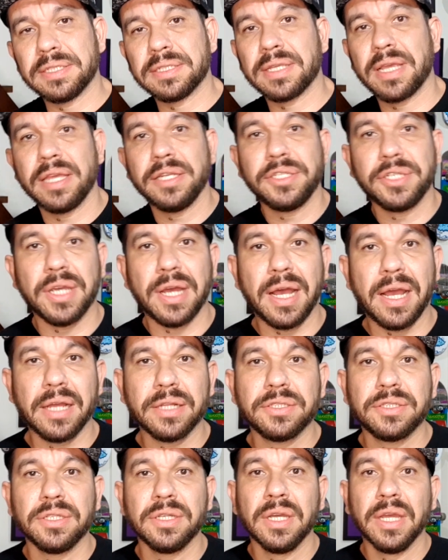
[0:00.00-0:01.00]
Skate
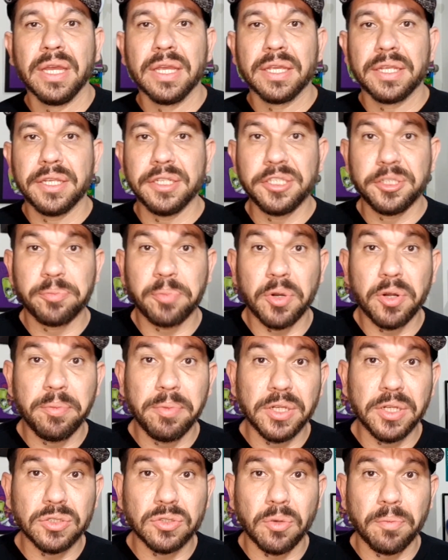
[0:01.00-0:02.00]
Art, que
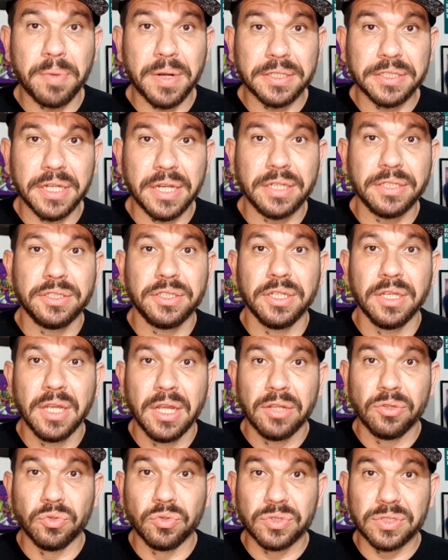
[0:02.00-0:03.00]
disponibilizou pra gente
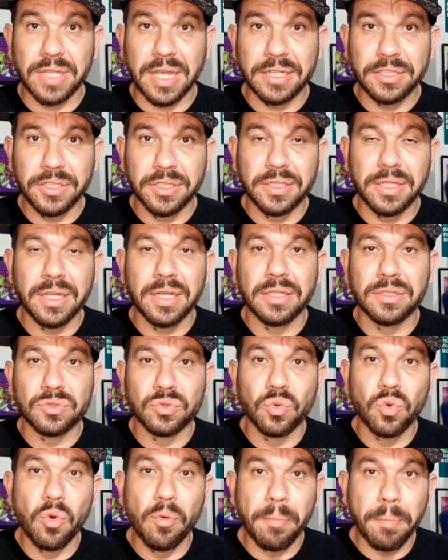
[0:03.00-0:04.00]
no site deles
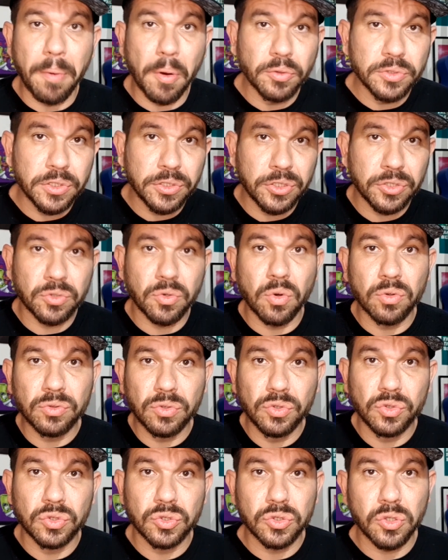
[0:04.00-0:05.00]
um cupom de
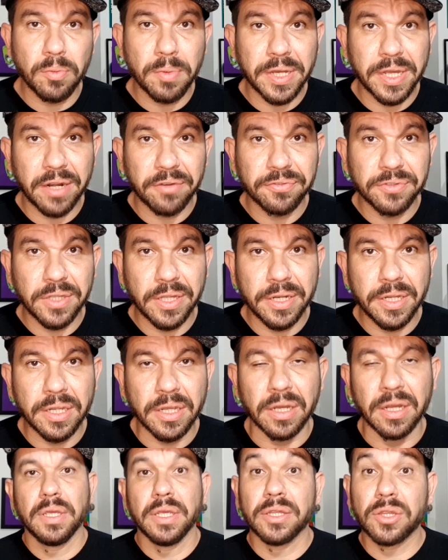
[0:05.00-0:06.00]
desconto Soma
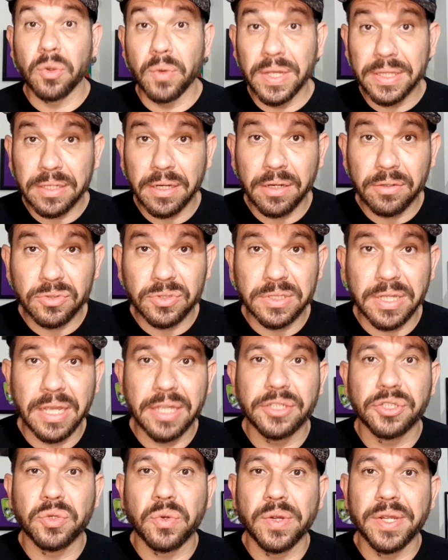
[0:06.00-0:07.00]
Grafiteria. Então entra lá no
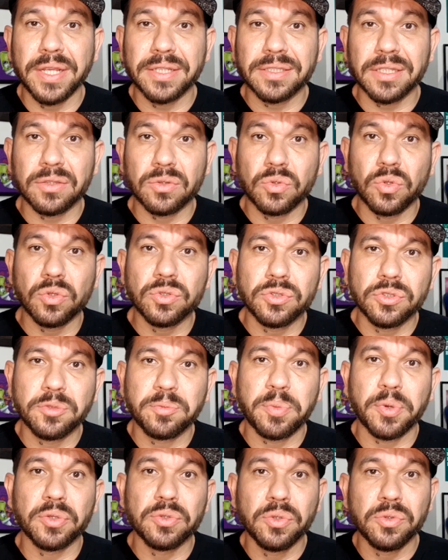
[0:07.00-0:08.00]
site, conheça todos os
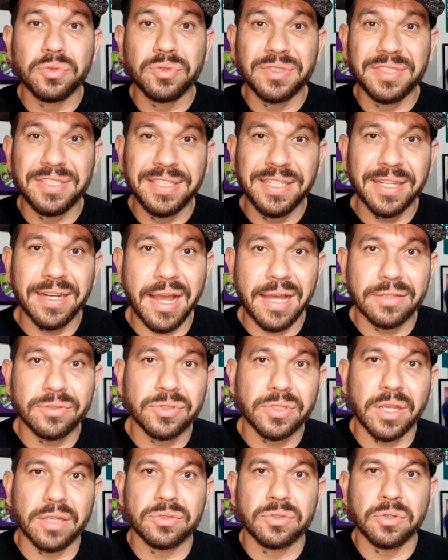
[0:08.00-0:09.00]
produtos
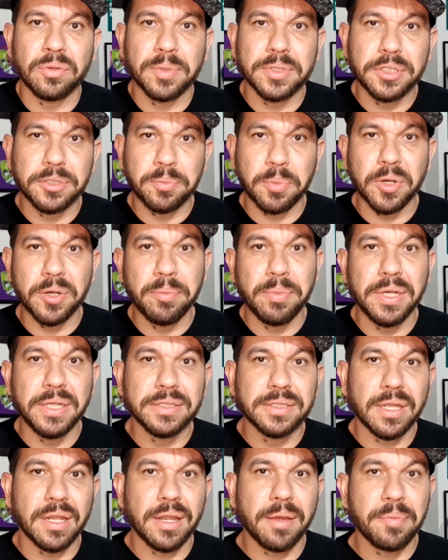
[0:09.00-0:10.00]
irados que a Soma
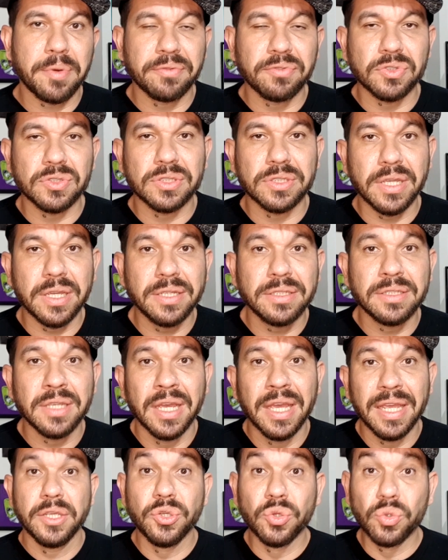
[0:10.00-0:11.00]
disponibiliza lá para vocês
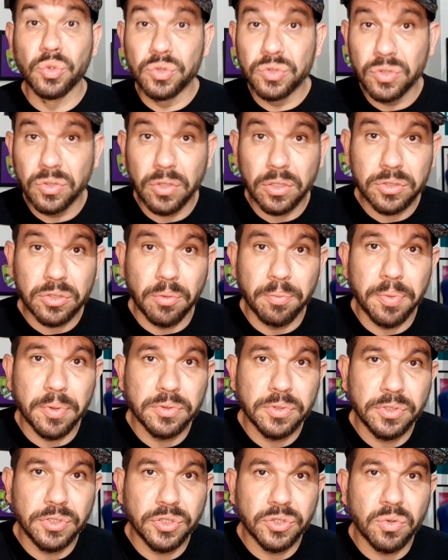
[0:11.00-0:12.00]
e usa o nosso cupom
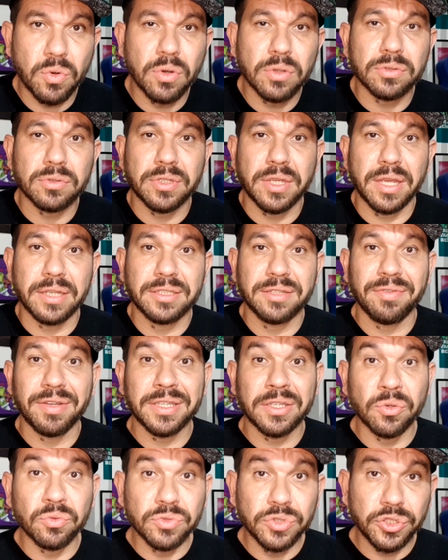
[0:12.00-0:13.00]
de desconto, que aí você vai
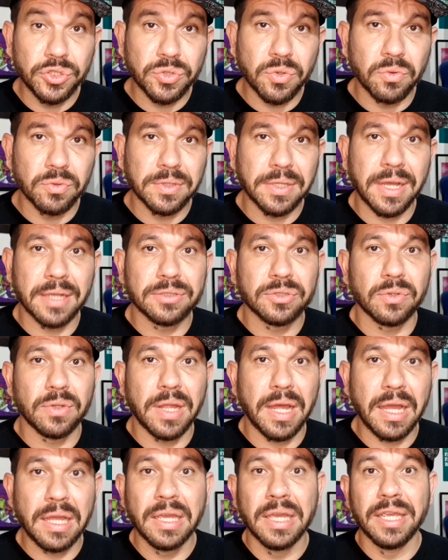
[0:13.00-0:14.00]
ter um descontaço
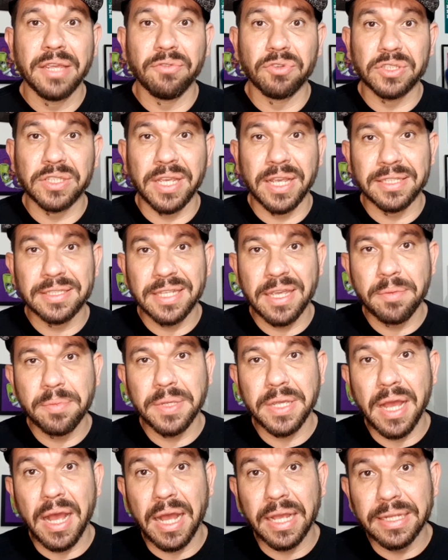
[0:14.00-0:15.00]
lá e você
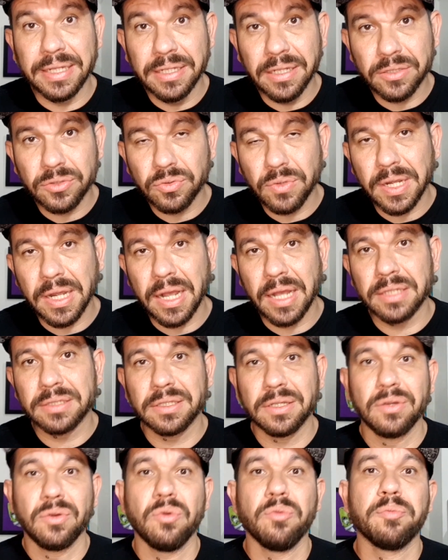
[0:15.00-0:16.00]
recebe aí na sua
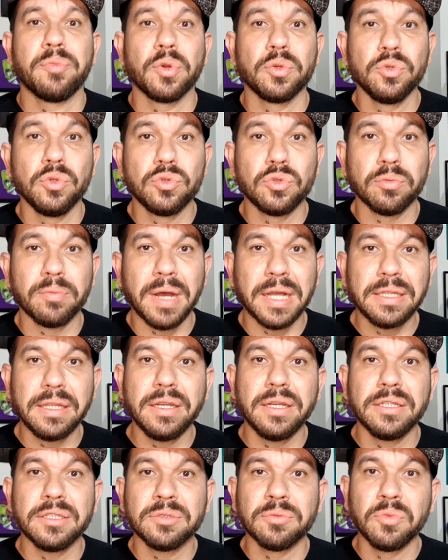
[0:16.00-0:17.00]
casa um produto
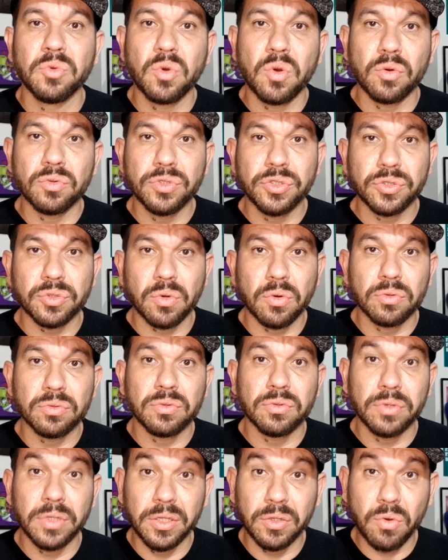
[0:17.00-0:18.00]
maneiríssimo com
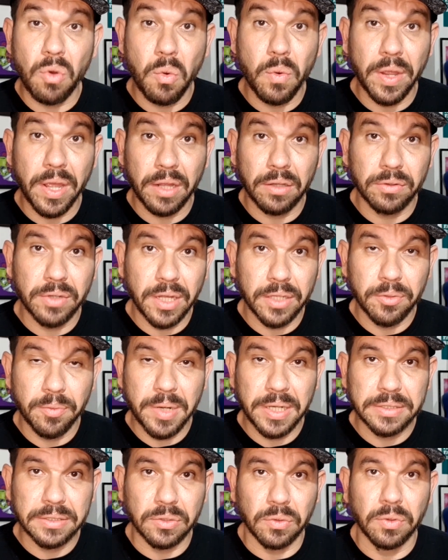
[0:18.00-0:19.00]
desconto em qualquer lugar do
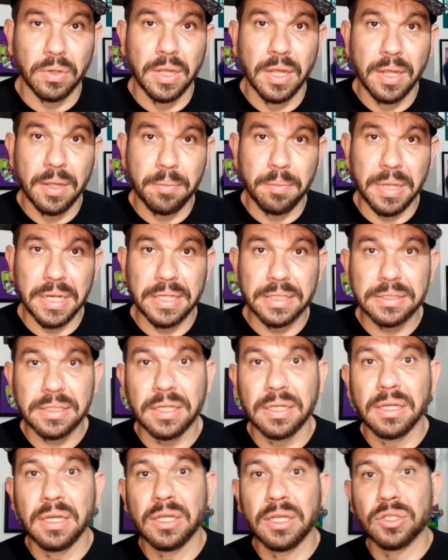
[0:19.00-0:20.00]
Brasil.
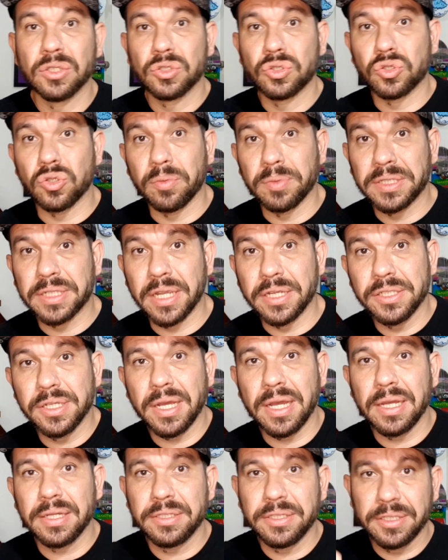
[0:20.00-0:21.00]
Beleza? Soma Skate
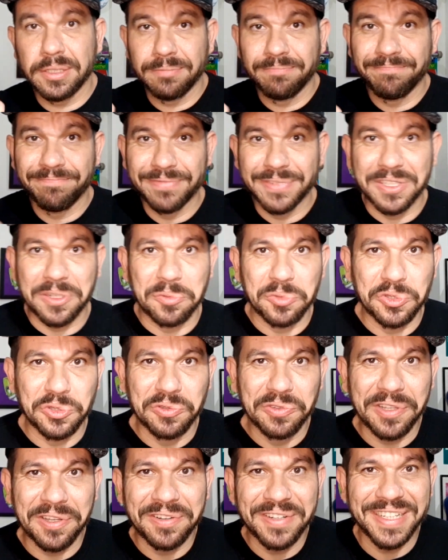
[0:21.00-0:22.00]
Art, Tamo
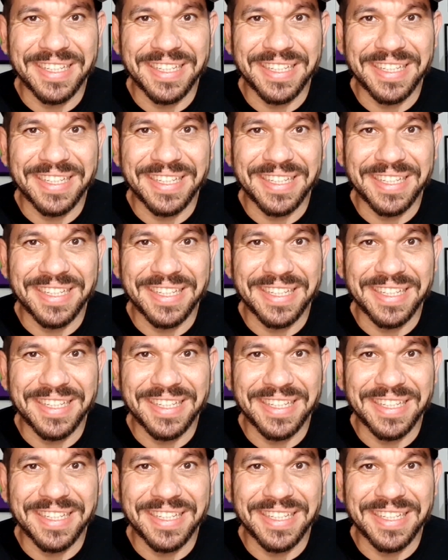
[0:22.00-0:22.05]
juntão